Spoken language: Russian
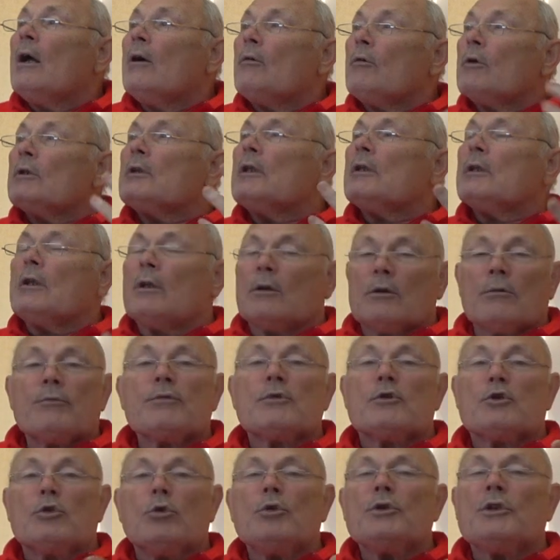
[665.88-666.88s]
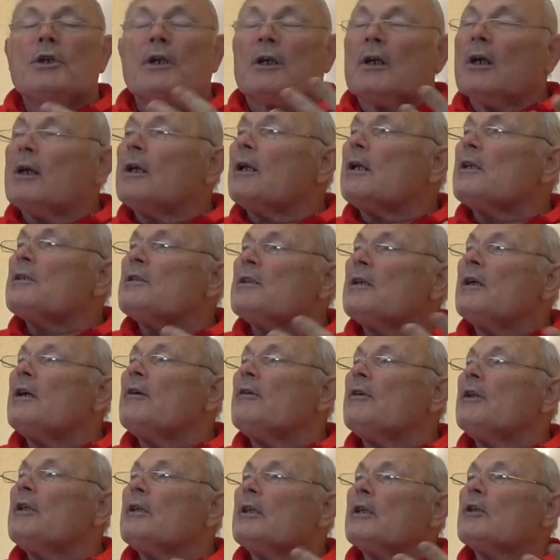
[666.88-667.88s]
Вот этот вздутие как раз и
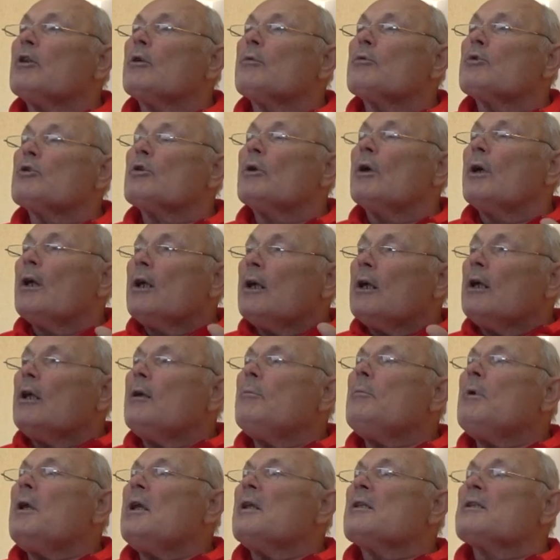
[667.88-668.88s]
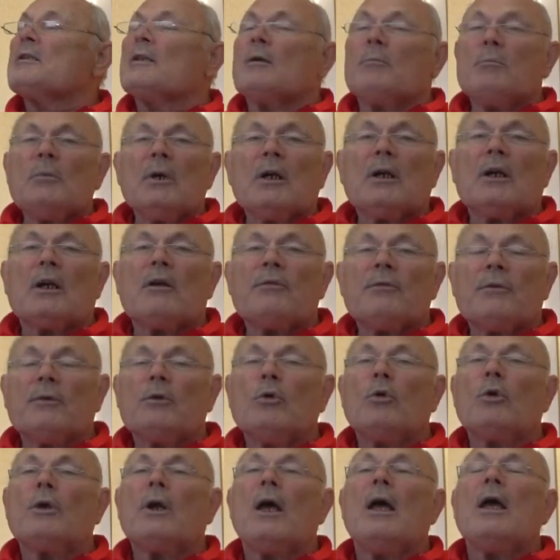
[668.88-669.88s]
говорит о том, что имеется
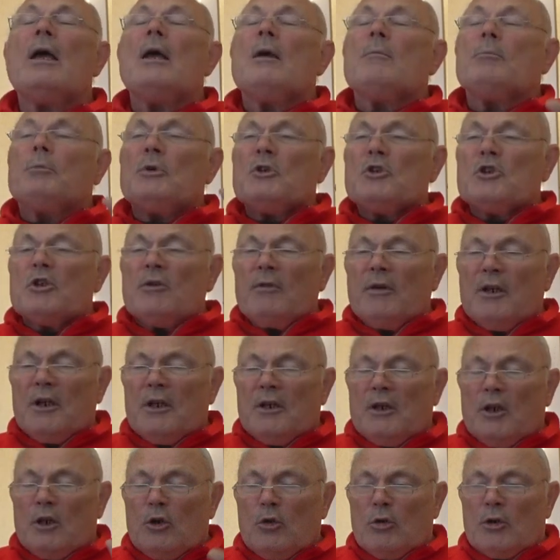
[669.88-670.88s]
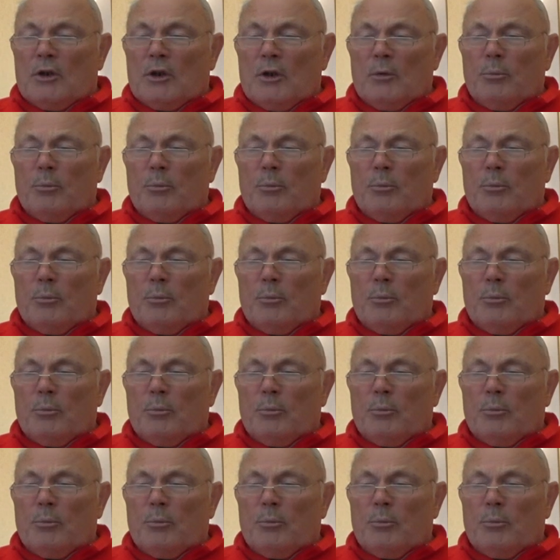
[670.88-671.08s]
микрофлора, пищеварение идет